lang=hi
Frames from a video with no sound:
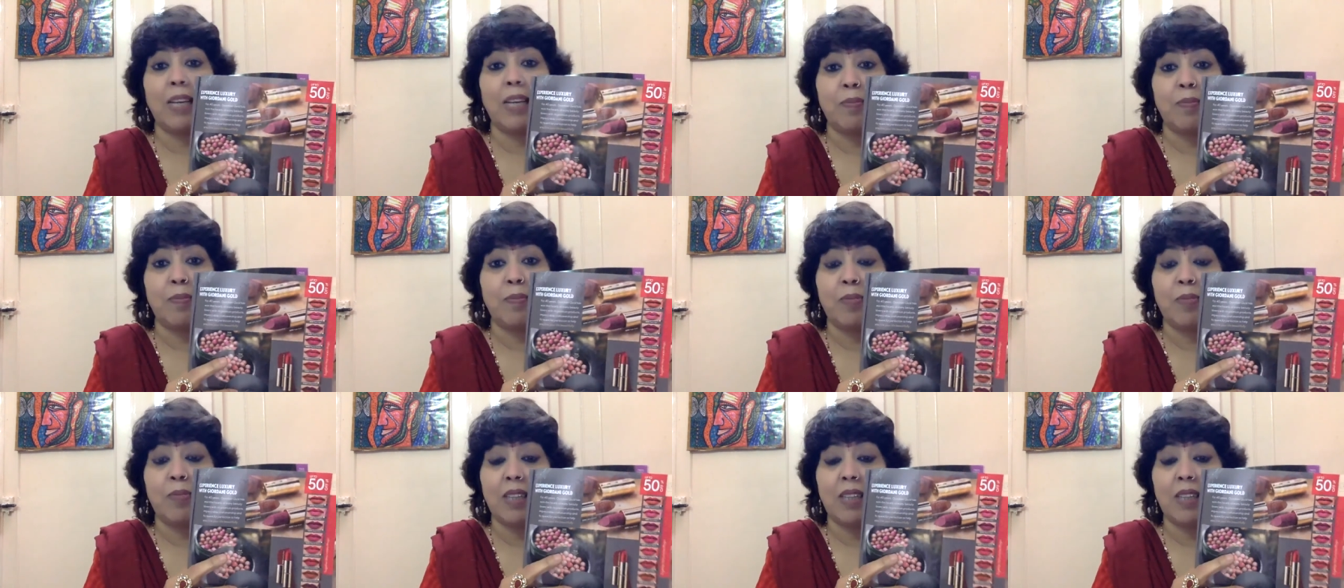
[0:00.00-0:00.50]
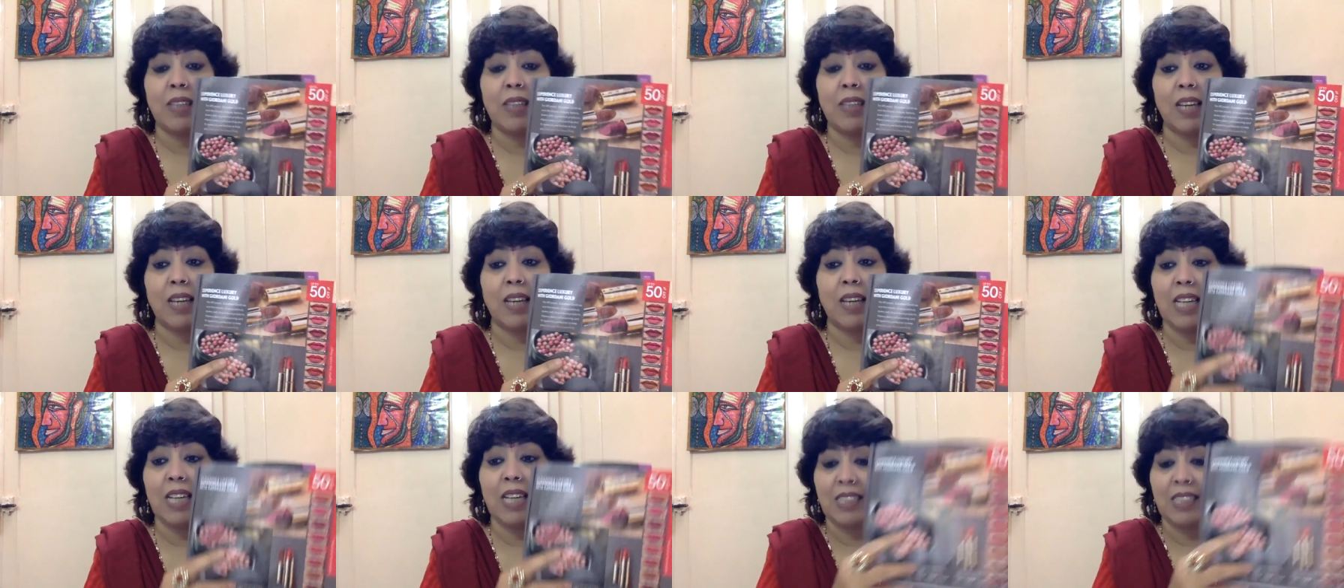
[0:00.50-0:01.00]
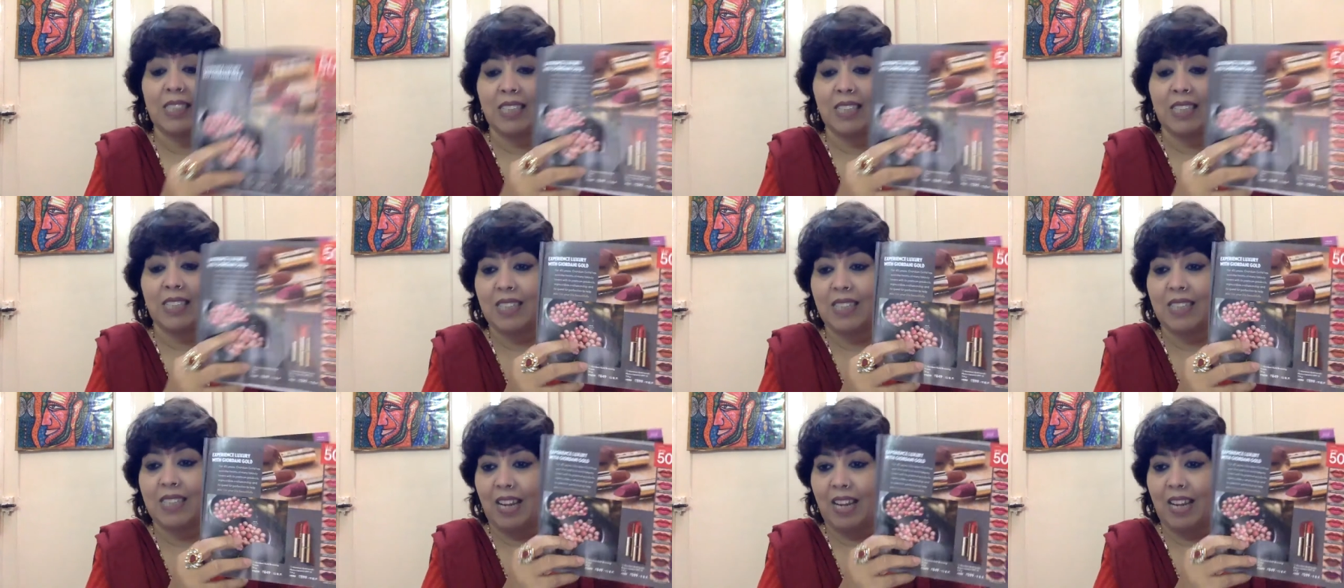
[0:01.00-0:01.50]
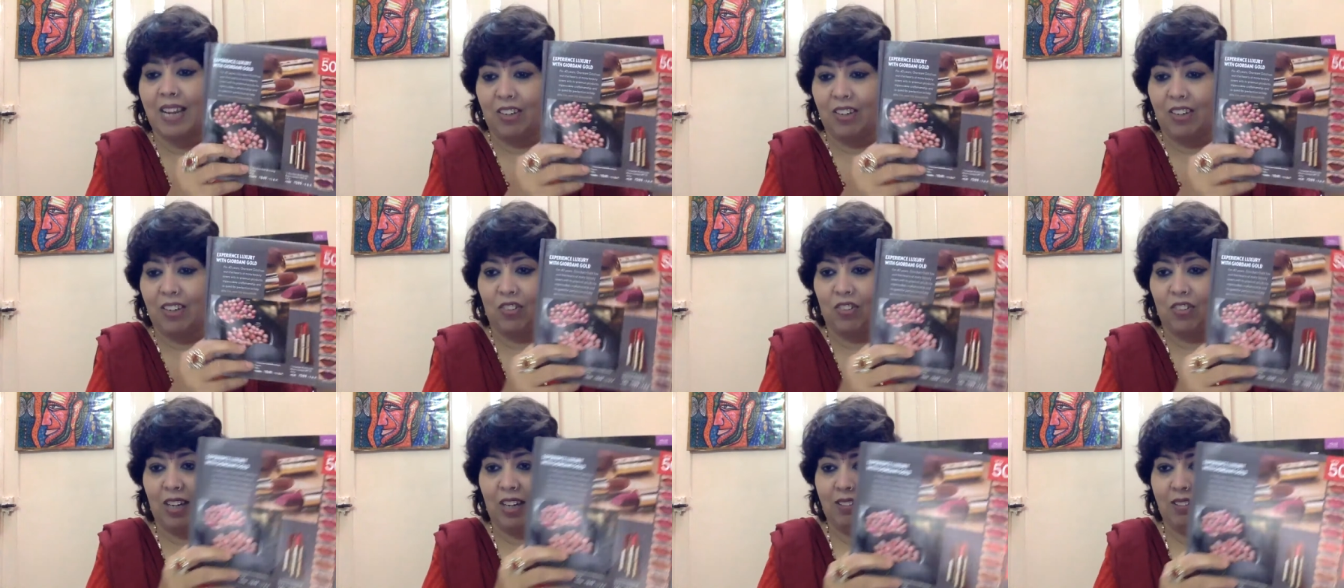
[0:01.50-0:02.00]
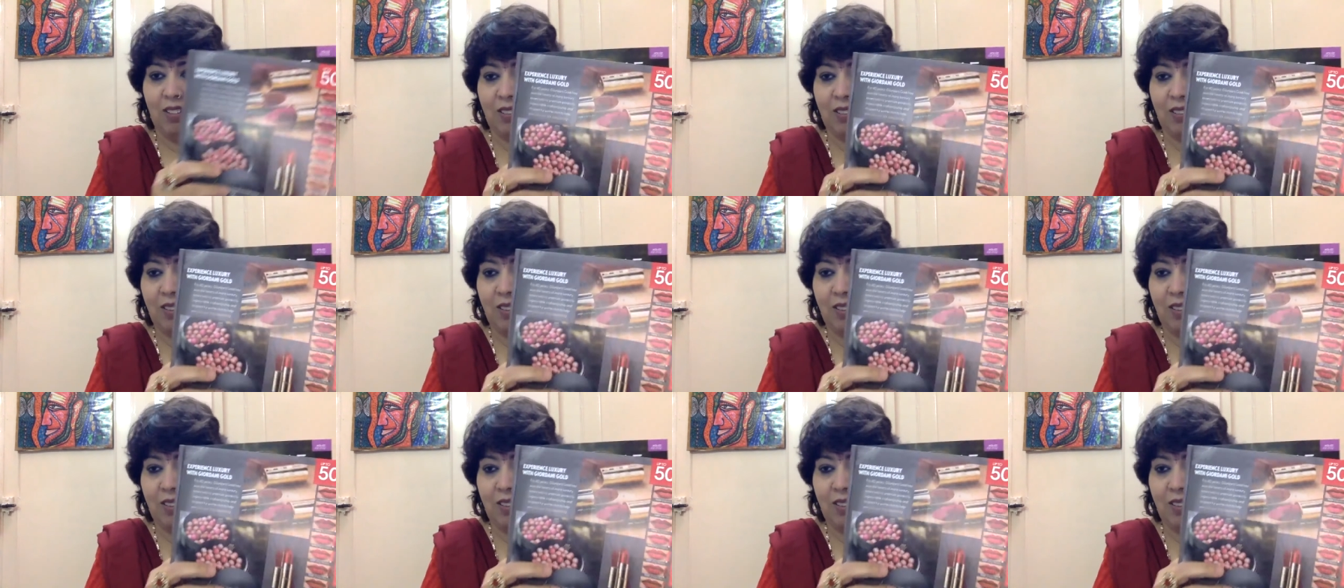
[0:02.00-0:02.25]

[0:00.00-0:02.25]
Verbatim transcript: लिपस्टिक्स हैं इतने सारे शेड्स